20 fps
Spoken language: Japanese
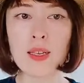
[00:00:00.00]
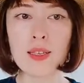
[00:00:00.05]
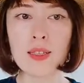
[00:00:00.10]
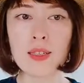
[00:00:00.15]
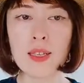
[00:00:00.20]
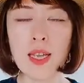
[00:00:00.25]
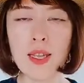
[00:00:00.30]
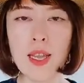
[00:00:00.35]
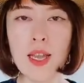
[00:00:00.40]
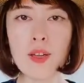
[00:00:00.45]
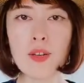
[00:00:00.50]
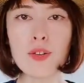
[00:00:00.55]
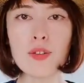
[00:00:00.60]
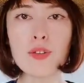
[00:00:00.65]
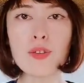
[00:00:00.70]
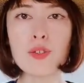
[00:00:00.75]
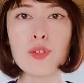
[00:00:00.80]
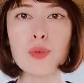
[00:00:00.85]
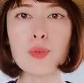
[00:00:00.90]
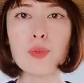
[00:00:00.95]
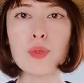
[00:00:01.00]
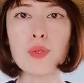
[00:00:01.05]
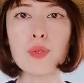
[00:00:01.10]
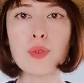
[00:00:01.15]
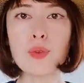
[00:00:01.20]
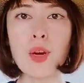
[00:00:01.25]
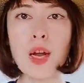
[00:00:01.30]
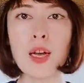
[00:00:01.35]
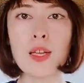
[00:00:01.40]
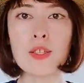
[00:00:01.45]
出てくる自分
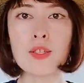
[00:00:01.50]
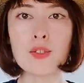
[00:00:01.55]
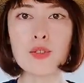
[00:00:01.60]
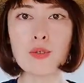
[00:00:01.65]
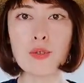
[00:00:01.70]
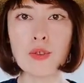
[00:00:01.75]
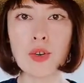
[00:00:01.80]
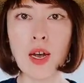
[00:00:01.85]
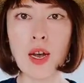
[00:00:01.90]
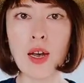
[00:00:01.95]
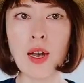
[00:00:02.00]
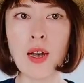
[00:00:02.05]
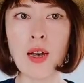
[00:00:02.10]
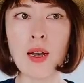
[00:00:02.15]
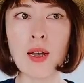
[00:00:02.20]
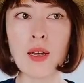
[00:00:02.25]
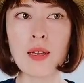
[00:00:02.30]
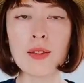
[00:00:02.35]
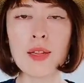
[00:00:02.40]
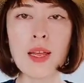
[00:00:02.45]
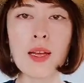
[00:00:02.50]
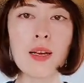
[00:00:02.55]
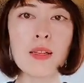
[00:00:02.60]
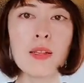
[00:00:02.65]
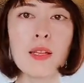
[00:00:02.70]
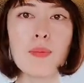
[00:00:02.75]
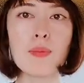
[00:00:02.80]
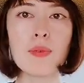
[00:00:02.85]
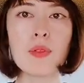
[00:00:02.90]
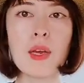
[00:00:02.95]
の感情が
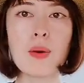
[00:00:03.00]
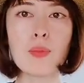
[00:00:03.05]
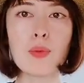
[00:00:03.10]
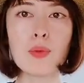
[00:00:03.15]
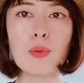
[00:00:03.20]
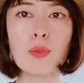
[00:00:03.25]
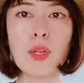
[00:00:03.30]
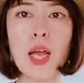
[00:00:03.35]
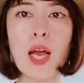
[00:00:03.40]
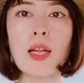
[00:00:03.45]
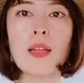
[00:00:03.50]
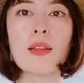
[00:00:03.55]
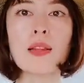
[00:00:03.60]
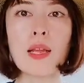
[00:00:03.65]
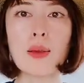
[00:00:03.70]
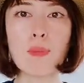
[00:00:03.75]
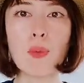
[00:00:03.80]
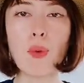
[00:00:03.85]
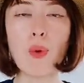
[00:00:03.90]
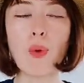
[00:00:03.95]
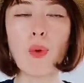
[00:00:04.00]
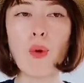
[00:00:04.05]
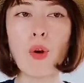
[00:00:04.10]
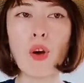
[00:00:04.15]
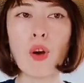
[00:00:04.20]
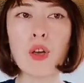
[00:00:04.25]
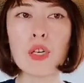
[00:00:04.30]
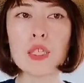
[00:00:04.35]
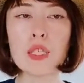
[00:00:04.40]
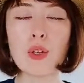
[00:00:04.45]
ネガティブなものであっても
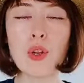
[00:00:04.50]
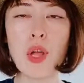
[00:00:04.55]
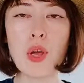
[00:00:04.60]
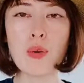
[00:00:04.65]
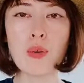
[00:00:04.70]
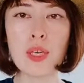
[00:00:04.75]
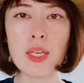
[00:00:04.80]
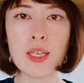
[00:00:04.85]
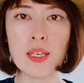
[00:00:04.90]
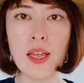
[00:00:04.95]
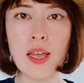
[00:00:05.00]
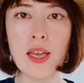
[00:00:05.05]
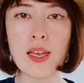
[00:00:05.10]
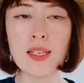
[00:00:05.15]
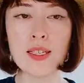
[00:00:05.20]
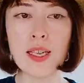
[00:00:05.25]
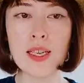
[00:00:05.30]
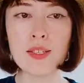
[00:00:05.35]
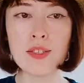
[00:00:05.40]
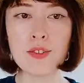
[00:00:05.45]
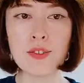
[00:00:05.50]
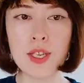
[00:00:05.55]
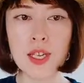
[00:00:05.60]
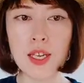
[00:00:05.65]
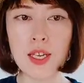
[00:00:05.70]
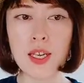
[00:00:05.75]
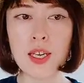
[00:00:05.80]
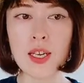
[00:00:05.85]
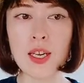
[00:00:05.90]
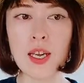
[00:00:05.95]
それを否定せず
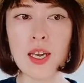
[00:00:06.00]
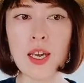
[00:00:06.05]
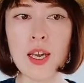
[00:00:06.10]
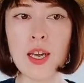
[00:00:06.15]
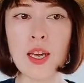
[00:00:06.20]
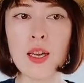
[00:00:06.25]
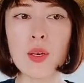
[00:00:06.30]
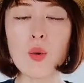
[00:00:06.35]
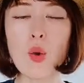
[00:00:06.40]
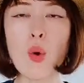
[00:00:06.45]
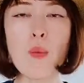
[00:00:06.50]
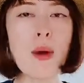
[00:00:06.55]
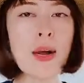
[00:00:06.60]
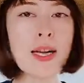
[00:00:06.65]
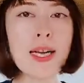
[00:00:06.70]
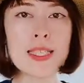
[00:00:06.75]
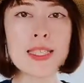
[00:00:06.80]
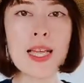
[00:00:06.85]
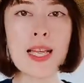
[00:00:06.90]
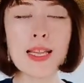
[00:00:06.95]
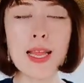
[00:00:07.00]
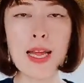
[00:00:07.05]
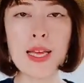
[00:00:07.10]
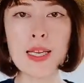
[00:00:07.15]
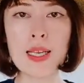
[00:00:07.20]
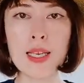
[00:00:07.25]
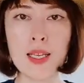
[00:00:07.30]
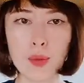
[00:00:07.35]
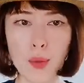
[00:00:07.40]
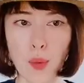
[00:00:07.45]
にごまかさない
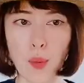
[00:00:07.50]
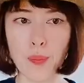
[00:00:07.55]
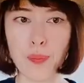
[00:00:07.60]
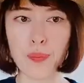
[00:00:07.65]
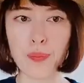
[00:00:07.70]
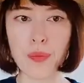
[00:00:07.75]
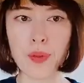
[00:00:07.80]
人、